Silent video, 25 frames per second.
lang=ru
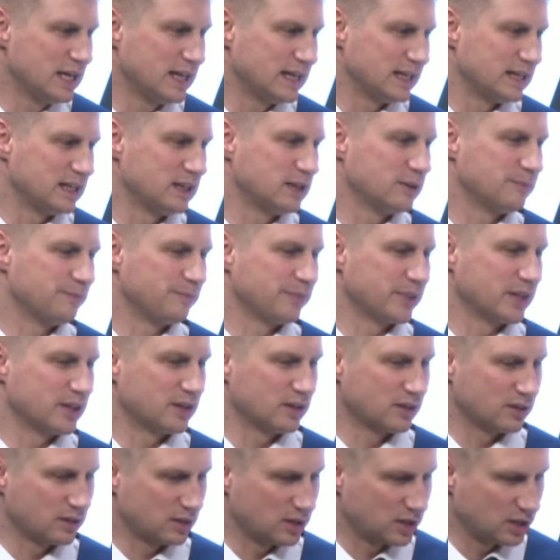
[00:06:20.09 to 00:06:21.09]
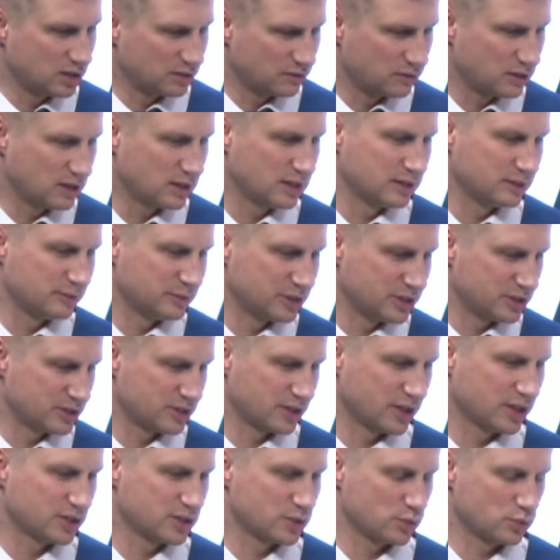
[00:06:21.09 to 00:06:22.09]
и э, глава
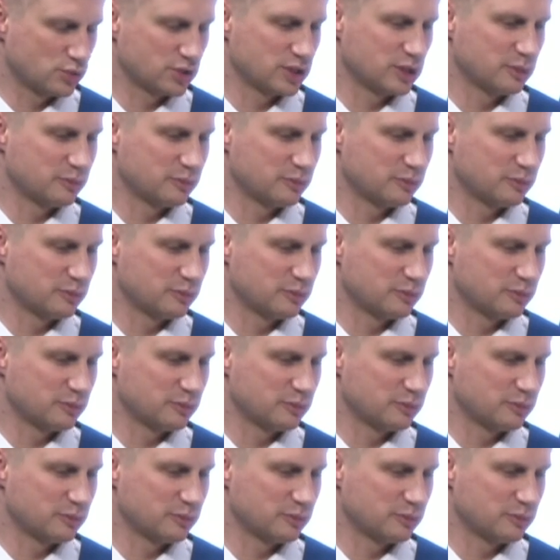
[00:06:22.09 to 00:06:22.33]
администрации уже